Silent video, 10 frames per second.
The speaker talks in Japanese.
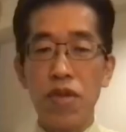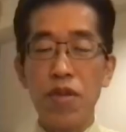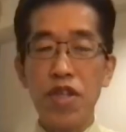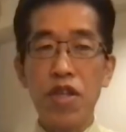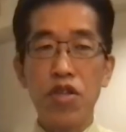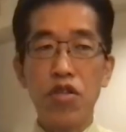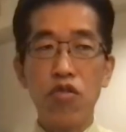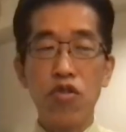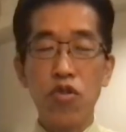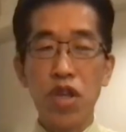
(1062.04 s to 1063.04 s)
で、まさに
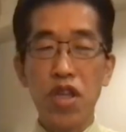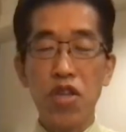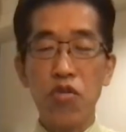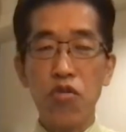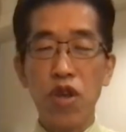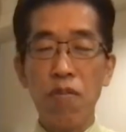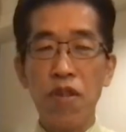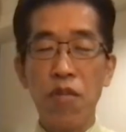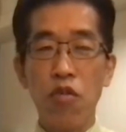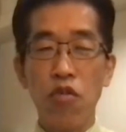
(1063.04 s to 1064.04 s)
抽象的で中途半
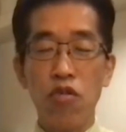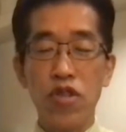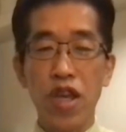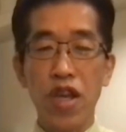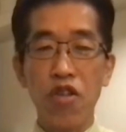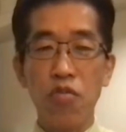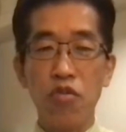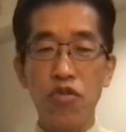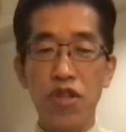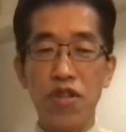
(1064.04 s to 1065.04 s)
端なものの具体化の
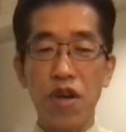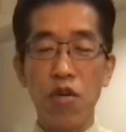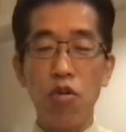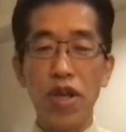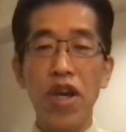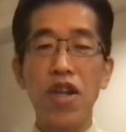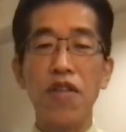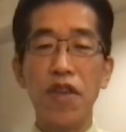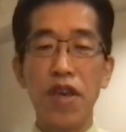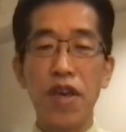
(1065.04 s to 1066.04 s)
プロセスはこれか
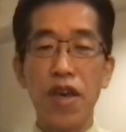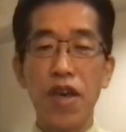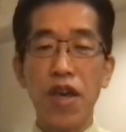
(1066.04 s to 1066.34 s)
らで、